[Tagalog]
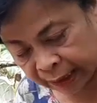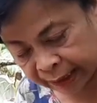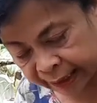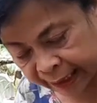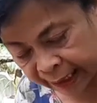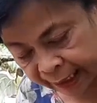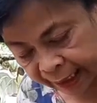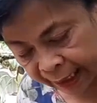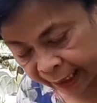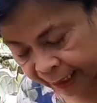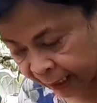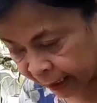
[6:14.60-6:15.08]
kung
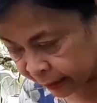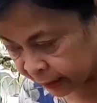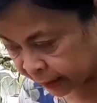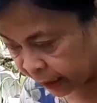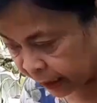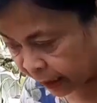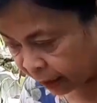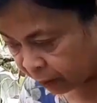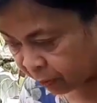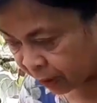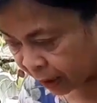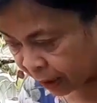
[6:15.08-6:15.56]
titingnan
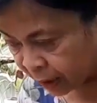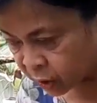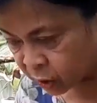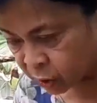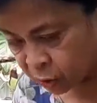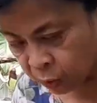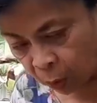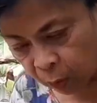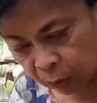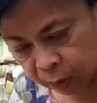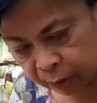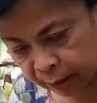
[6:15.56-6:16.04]
natin ang mga
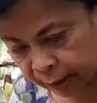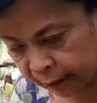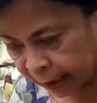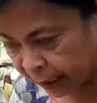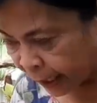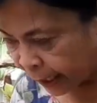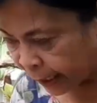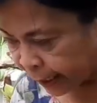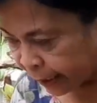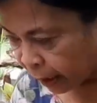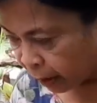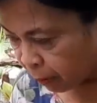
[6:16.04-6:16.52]
stock
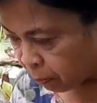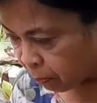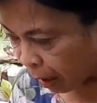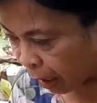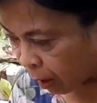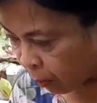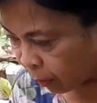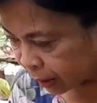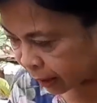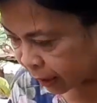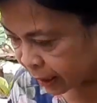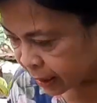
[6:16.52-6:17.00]
nila ng
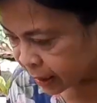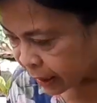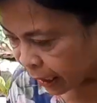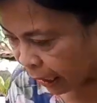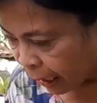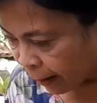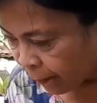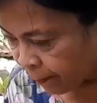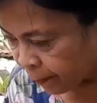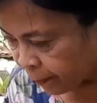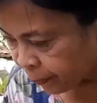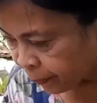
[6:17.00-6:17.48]
bawat
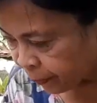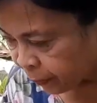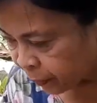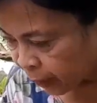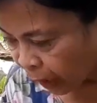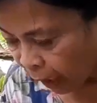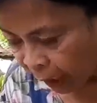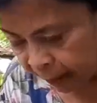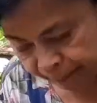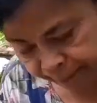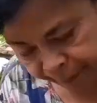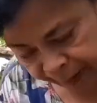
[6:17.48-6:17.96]
isa,
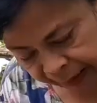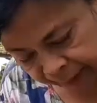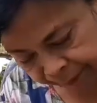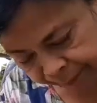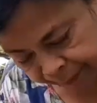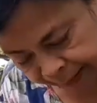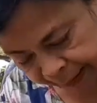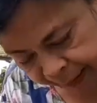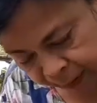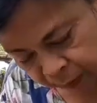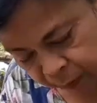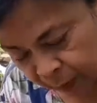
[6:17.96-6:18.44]
ay
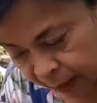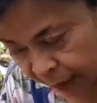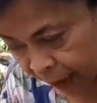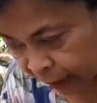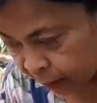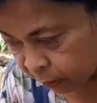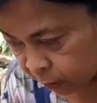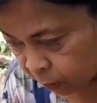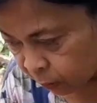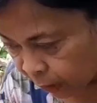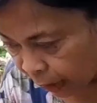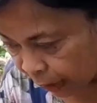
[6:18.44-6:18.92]
pare-pareho
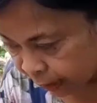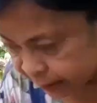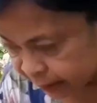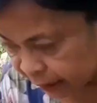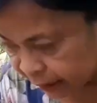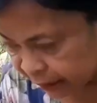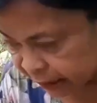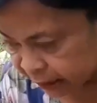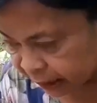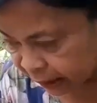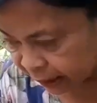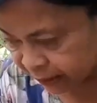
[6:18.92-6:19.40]
lang kung
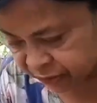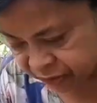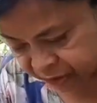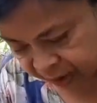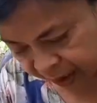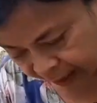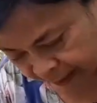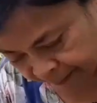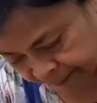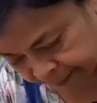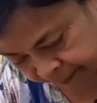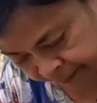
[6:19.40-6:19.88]
ating
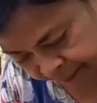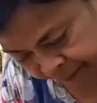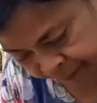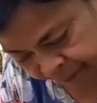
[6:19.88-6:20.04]
itansya.